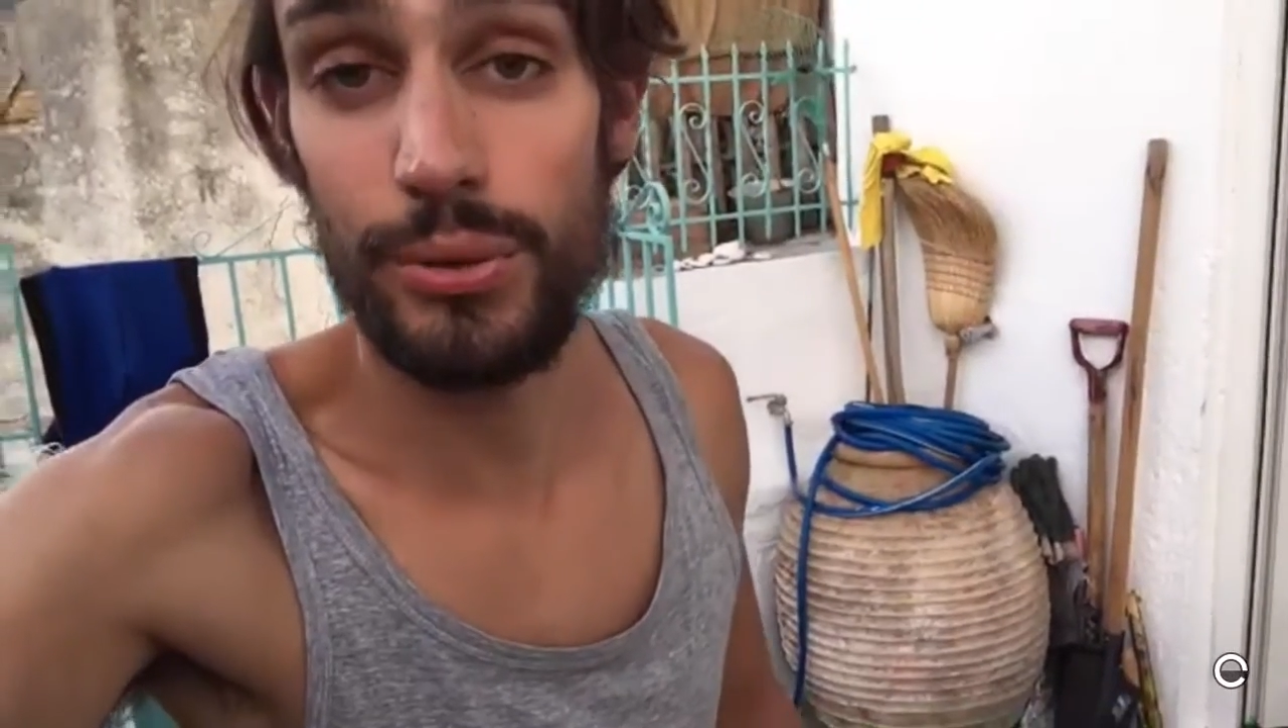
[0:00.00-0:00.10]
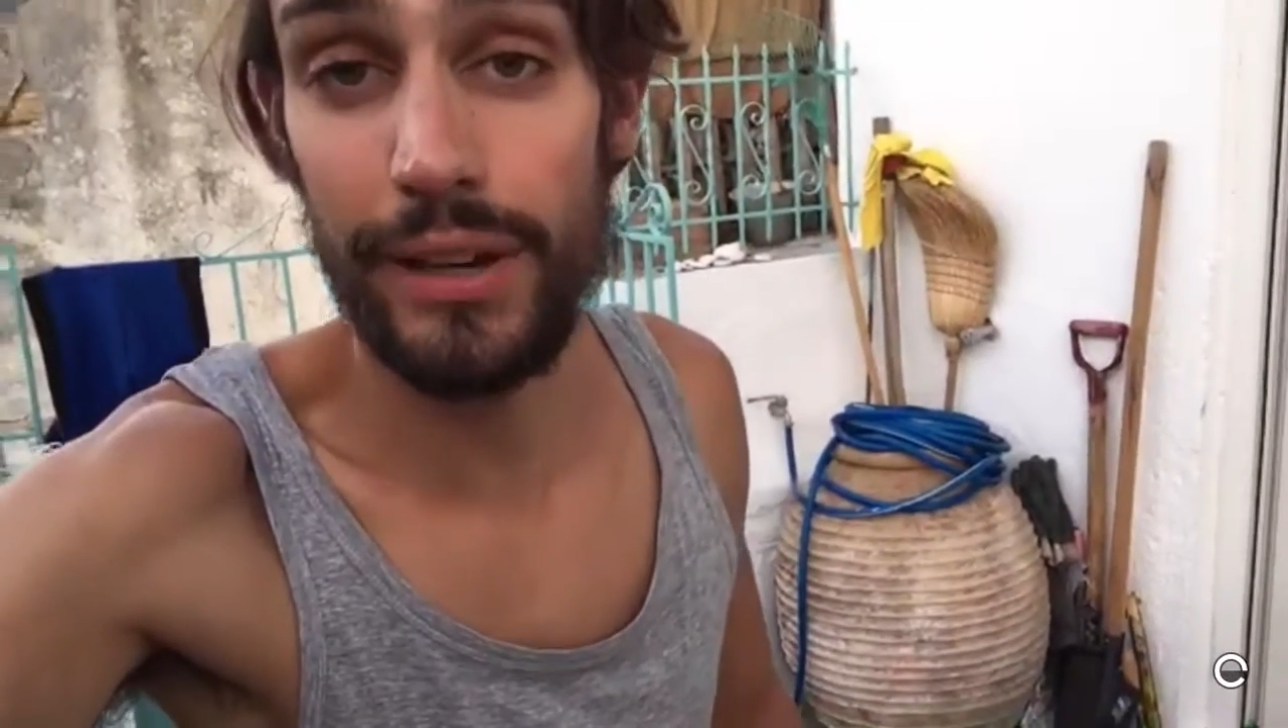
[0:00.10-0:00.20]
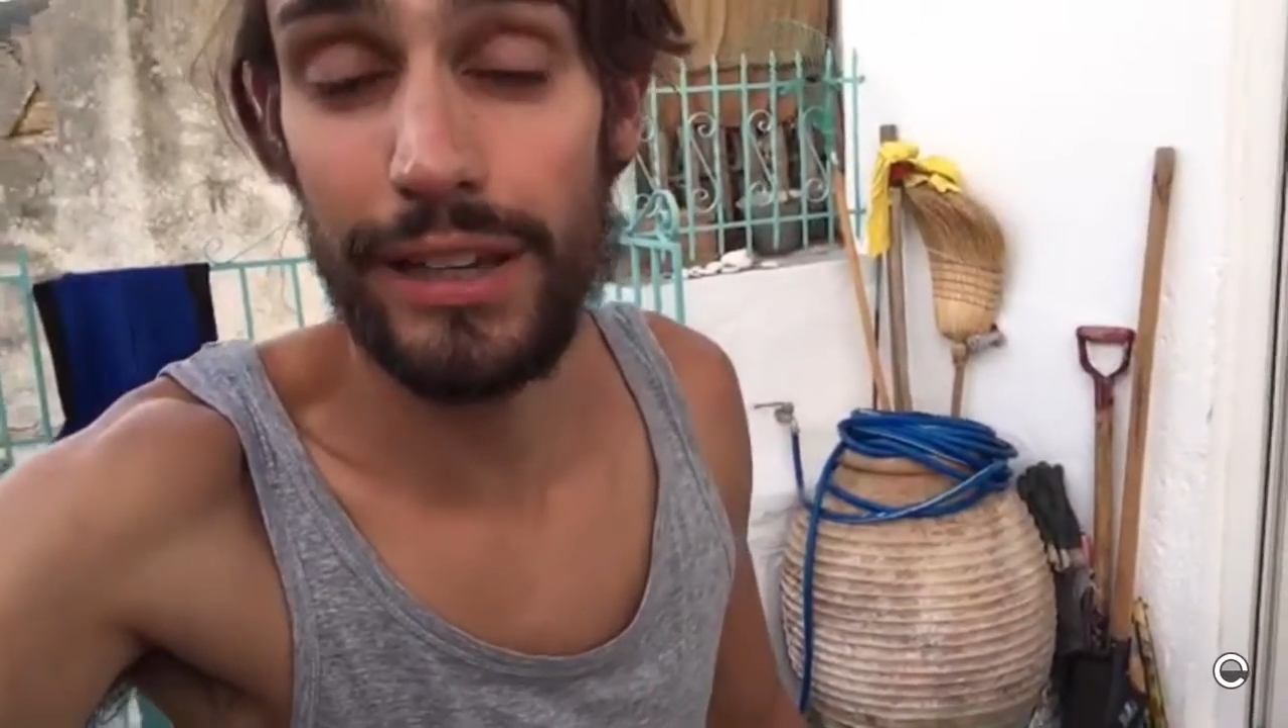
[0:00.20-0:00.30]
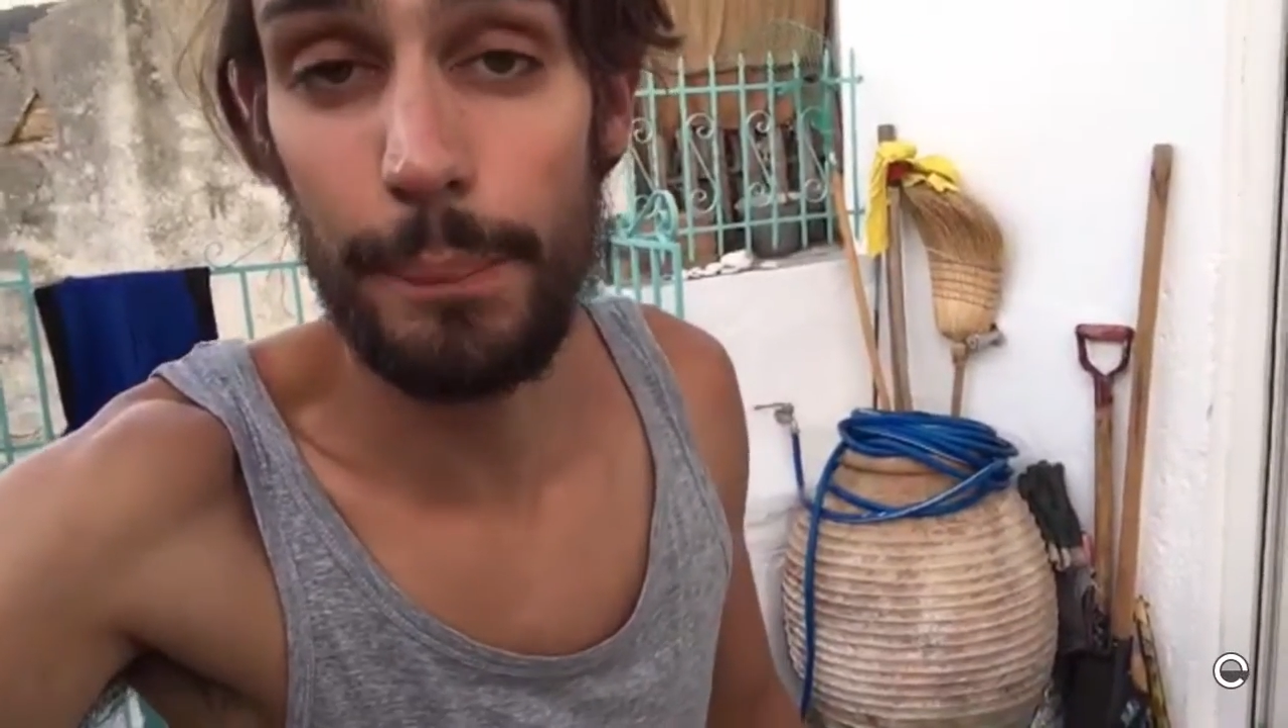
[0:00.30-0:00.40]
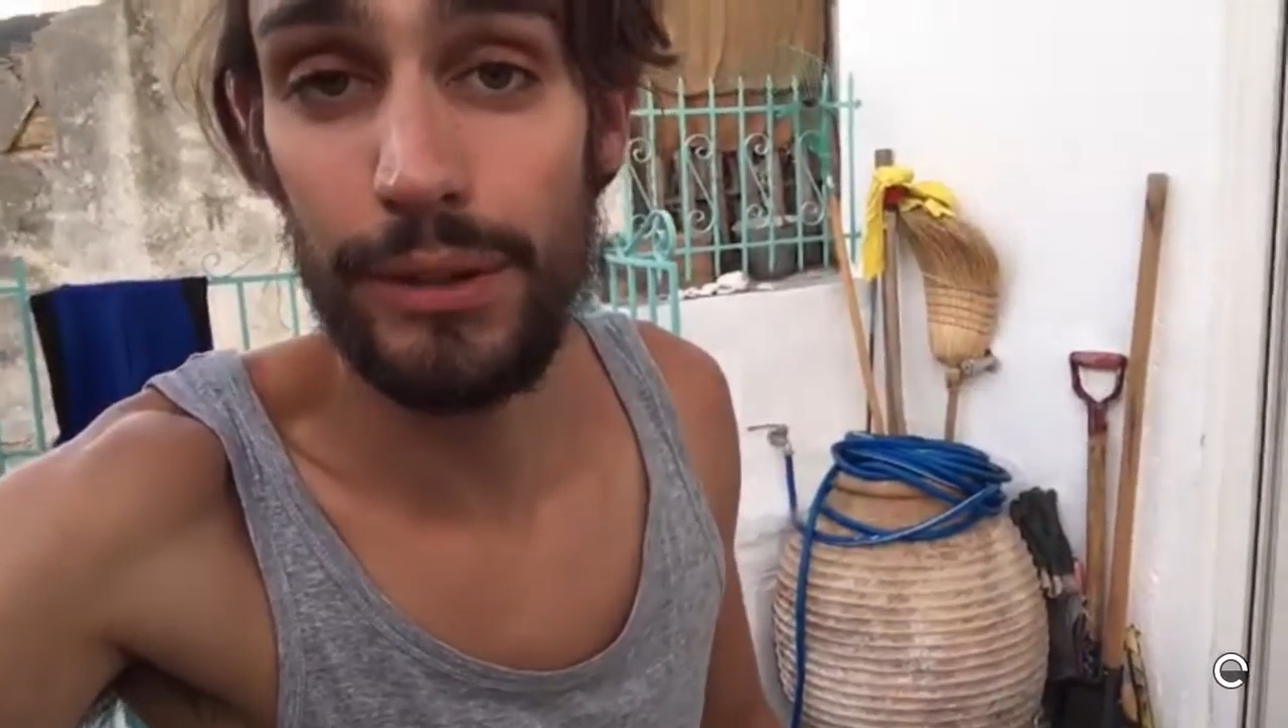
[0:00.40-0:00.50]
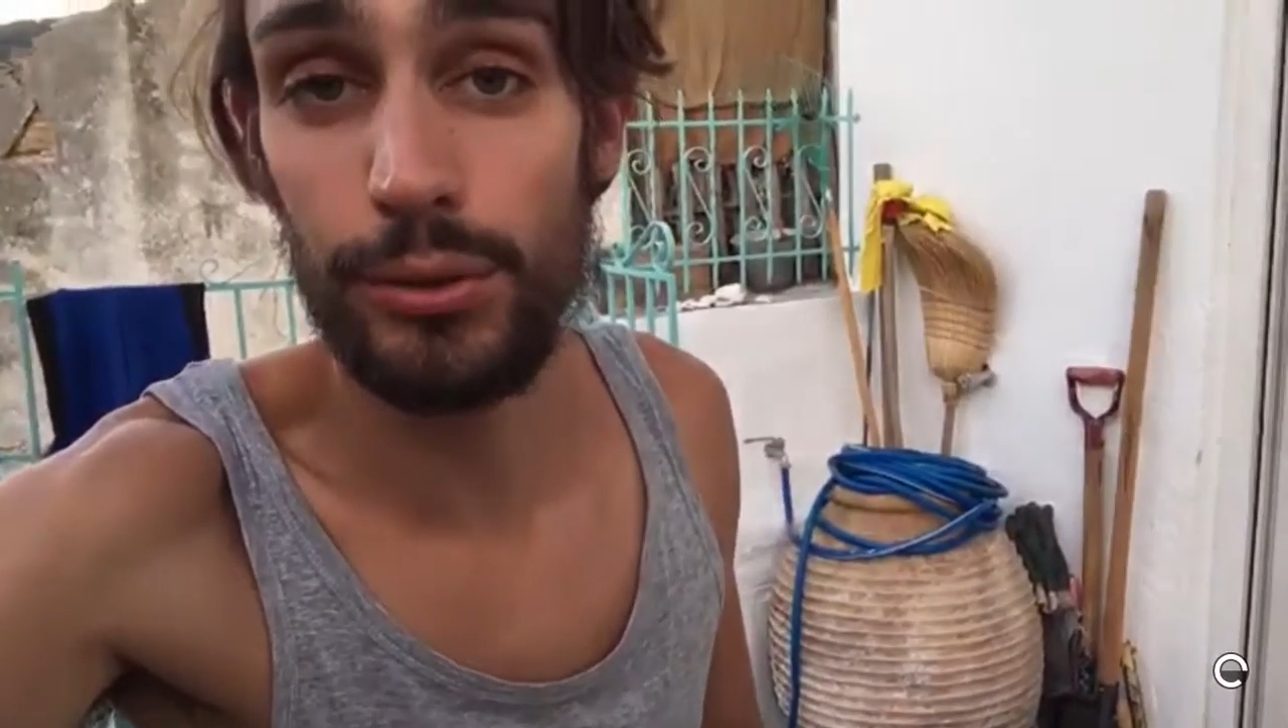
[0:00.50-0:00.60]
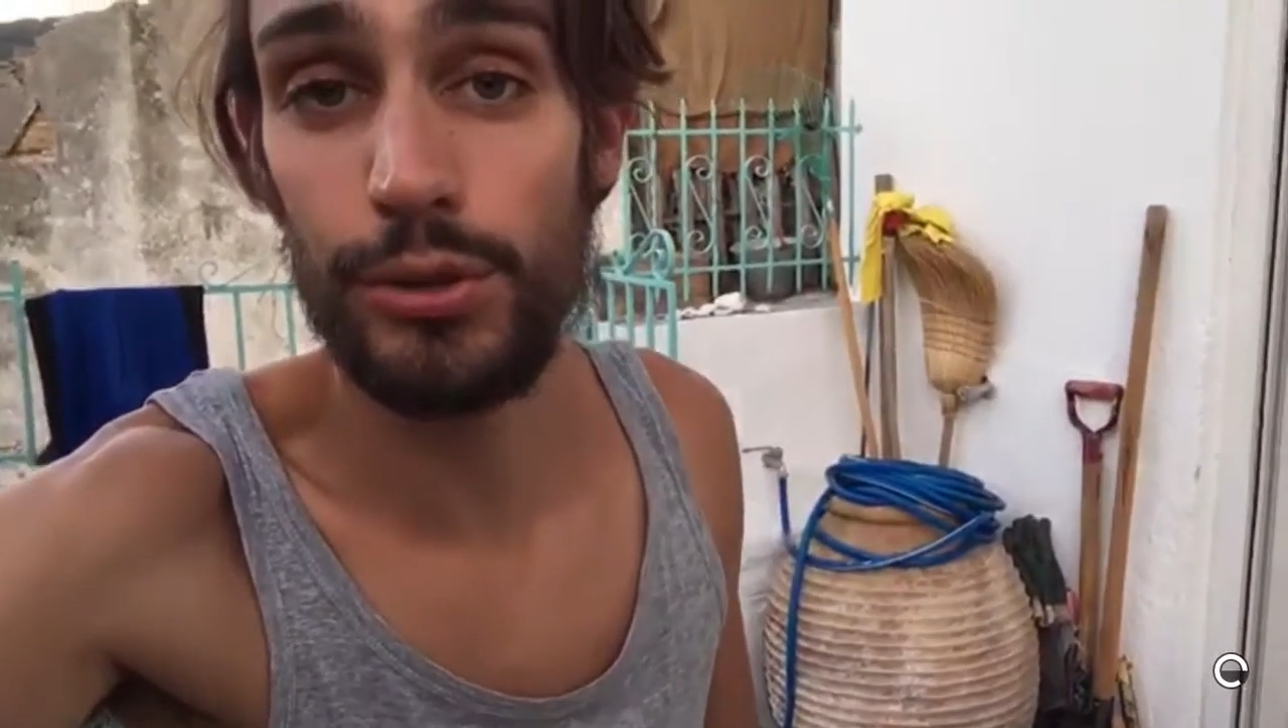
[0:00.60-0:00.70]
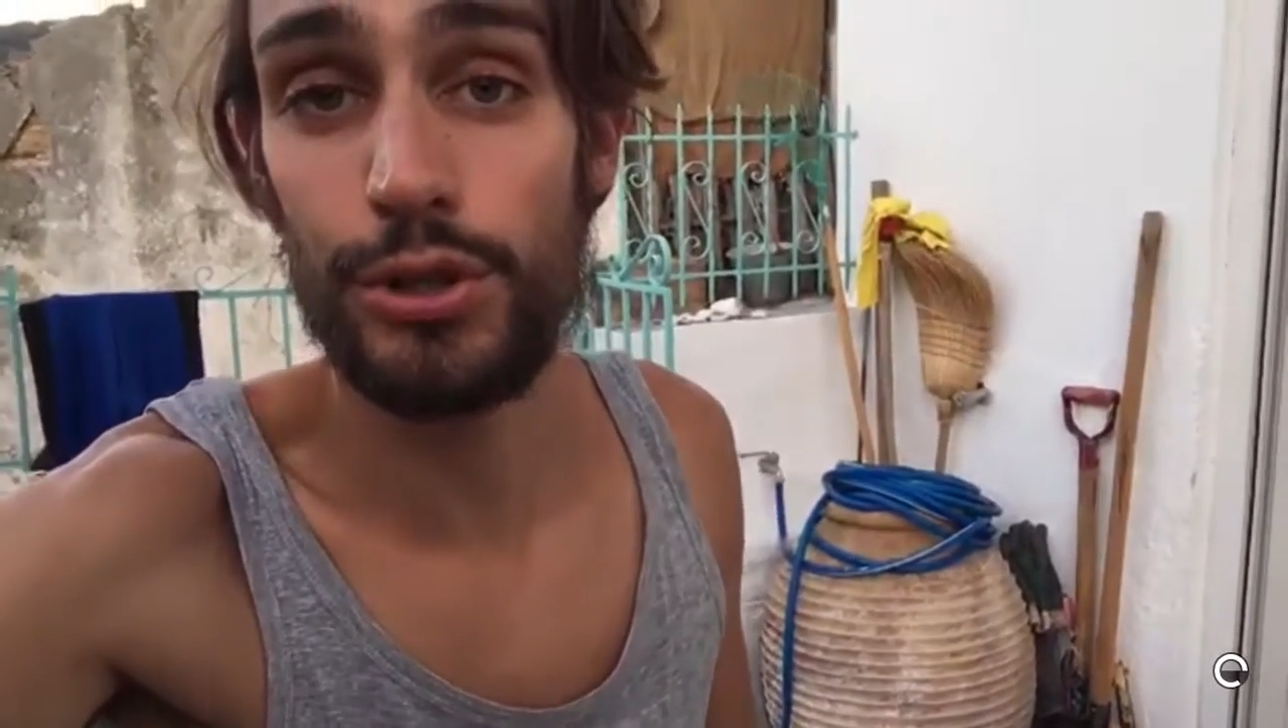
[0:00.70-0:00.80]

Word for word: récapitule,